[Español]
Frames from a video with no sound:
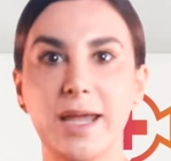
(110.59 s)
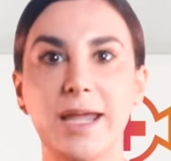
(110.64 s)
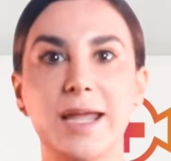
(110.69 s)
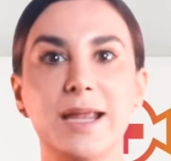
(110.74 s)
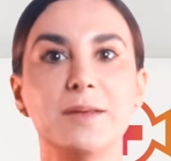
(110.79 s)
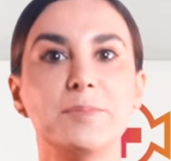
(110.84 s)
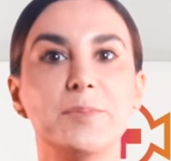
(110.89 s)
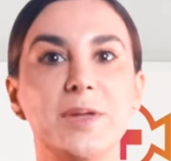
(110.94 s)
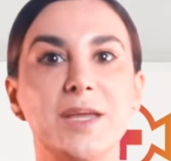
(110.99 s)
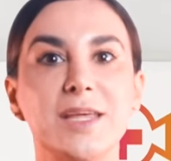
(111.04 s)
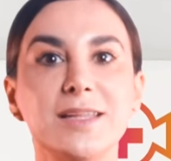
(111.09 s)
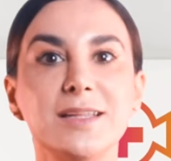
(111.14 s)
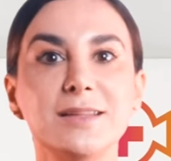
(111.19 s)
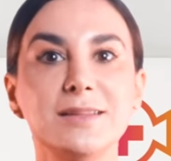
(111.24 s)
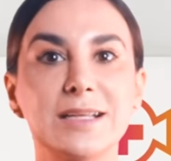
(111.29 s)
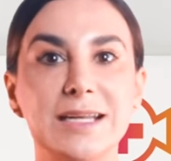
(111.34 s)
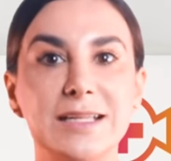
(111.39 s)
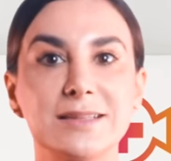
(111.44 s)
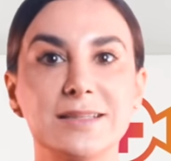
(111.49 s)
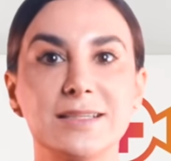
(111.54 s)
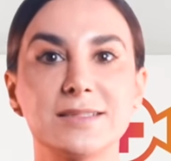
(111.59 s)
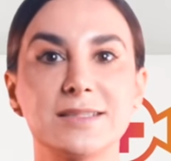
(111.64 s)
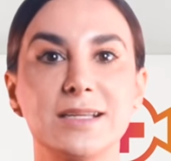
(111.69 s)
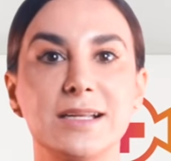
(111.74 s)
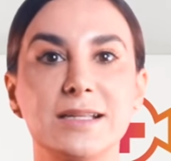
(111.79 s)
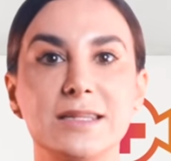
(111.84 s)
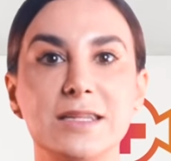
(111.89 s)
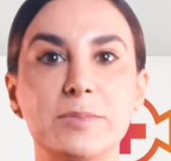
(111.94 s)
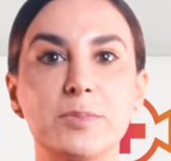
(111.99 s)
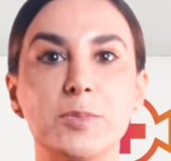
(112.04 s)
El pie de atleta es
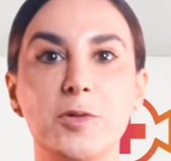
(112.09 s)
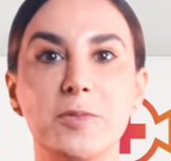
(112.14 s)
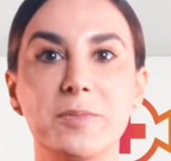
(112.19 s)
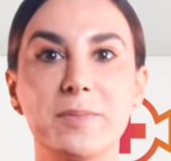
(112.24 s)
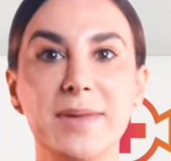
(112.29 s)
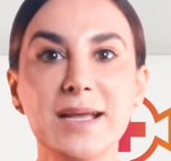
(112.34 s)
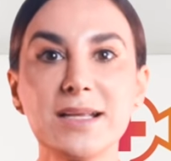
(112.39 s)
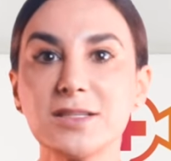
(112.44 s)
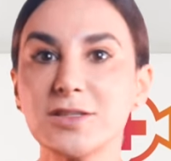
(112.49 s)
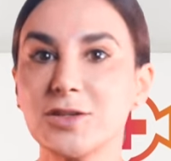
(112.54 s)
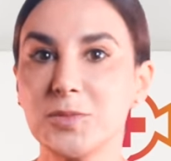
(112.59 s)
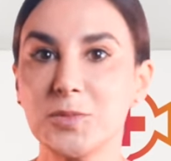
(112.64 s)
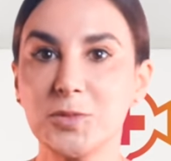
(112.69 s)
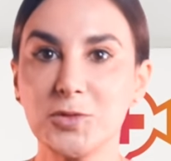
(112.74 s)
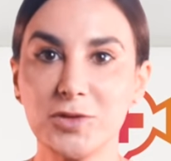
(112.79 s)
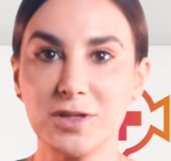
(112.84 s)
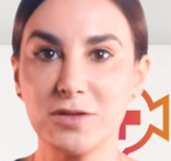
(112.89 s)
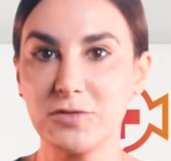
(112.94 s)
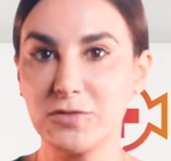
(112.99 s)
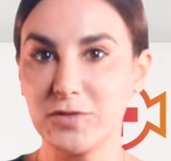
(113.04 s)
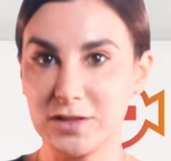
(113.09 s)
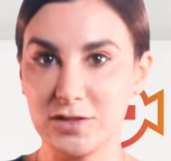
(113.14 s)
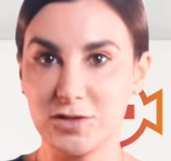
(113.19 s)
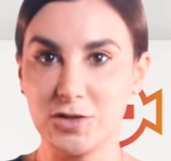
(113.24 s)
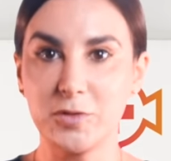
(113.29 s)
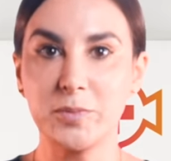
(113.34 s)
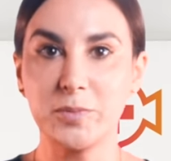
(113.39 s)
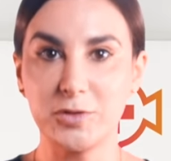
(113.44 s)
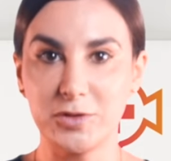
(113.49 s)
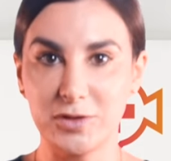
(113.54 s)
el tipo más común de
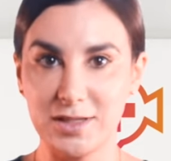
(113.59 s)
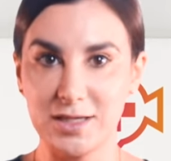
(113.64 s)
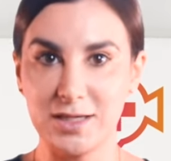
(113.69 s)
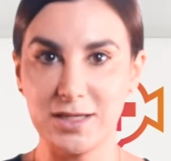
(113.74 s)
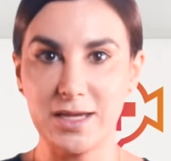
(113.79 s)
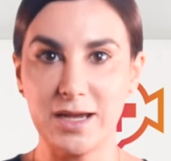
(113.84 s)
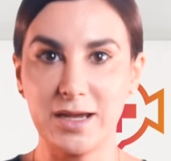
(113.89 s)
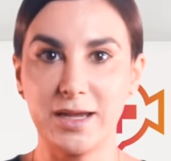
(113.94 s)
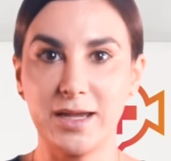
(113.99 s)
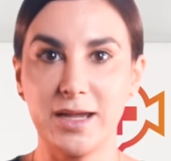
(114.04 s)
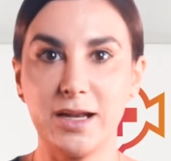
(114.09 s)
infección por tiña.